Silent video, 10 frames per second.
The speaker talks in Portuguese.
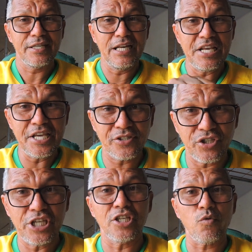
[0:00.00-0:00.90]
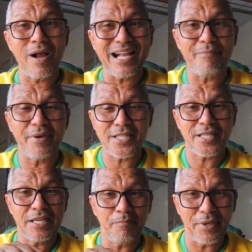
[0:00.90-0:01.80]
ele ritine com a
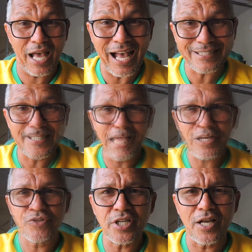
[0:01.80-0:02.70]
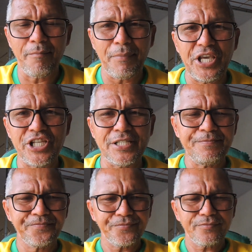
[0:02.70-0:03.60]
cabeça arrepiada. Galos de Campina,